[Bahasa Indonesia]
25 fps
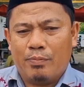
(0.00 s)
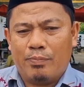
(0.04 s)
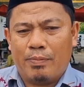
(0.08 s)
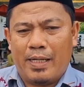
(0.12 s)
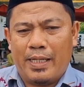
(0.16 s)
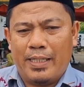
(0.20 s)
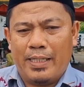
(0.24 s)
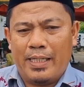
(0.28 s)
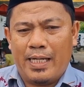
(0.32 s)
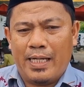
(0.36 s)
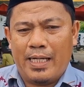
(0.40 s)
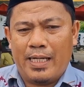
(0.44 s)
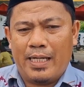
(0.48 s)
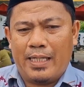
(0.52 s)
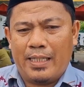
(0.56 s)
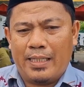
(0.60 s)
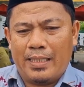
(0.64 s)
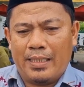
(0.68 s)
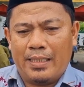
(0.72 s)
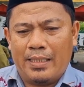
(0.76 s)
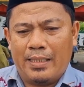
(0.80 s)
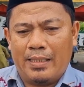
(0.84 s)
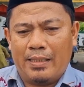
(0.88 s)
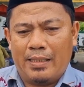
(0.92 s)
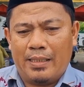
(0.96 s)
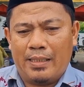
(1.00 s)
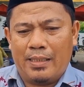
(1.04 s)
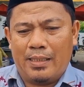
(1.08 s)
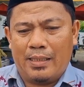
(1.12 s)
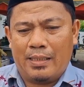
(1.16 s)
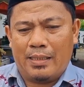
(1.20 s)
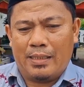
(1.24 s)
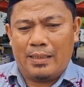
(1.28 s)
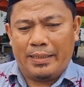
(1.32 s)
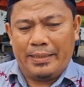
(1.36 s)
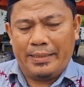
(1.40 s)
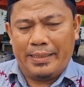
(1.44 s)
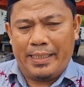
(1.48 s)
supaya uh,
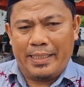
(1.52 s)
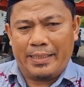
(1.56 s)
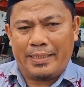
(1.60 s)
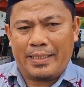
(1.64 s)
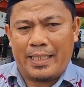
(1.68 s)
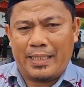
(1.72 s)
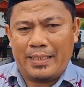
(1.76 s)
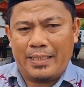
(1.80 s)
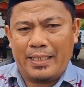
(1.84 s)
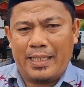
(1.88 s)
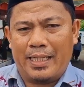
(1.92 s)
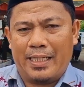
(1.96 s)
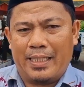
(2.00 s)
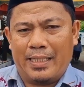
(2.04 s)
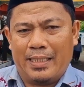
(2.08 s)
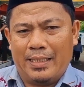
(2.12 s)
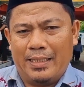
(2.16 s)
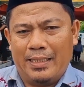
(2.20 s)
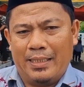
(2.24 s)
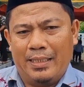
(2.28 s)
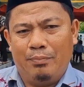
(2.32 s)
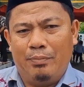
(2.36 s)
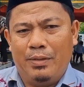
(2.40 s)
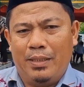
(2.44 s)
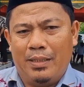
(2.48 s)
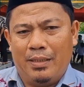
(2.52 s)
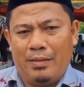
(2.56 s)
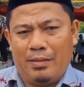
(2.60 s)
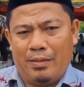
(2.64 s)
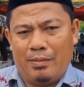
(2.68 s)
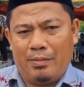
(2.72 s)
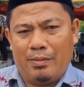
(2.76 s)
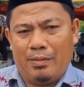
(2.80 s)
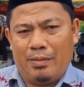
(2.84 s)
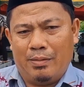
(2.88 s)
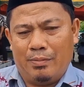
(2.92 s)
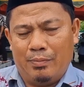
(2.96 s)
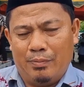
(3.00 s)
desanya lebih
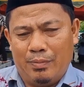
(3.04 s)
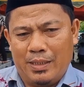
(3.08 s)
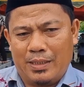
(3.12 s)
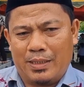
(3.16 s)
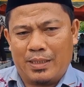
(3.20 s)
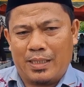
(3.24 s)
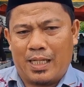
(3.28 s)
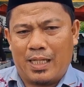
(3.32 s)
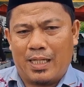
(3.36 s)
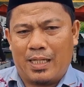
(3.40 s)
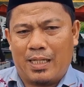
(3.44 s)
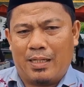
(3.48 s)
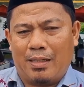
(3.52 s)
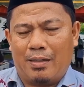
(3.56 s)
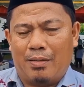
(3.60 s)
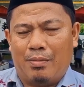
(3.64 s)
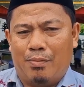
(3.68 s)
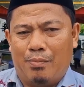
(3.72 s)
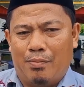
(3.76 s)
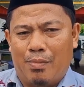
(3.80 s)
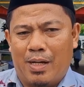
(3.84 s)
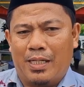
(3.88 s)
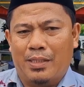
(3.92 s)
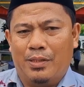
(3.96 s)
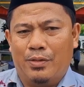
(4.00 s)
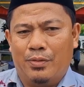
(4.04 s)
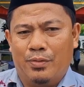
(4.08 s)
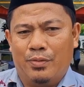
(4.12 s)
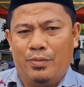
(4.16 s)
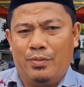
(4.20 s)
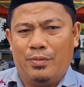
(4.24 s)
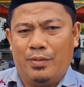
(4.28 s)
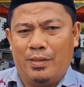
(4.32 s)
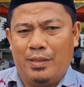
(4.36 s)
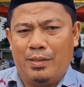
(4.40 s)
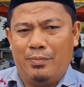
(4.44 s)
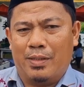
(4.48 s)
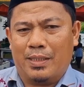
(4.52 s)
bisa maju
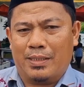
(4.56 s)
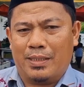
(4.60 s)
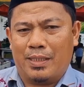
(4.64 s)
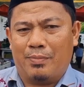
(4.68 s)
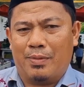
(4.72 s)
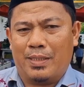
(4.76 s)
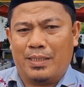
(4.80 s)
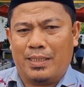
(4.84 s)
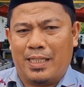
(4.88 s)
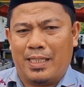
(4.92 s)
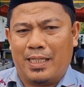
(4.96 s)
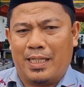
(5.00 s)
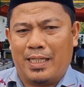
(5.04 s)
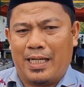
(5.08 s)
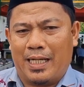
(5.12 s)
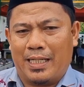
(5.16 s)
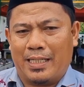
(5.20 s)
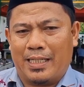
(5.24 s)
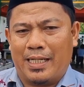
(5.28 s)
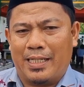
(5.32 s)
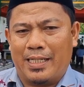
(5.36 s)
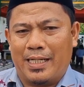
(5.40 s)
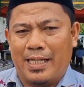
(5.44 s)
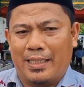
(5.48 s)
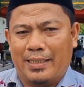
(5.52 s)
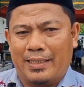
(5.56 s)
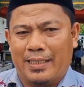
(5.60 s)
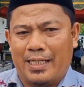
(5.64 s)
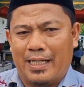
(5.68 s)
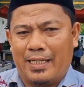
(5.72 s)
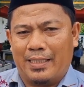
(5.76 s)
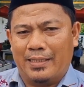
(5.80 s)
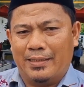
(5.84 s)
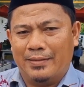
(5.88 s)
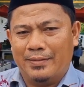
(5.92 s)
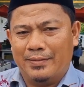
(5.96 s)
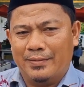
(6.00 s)
di masa-masa yang akan datang.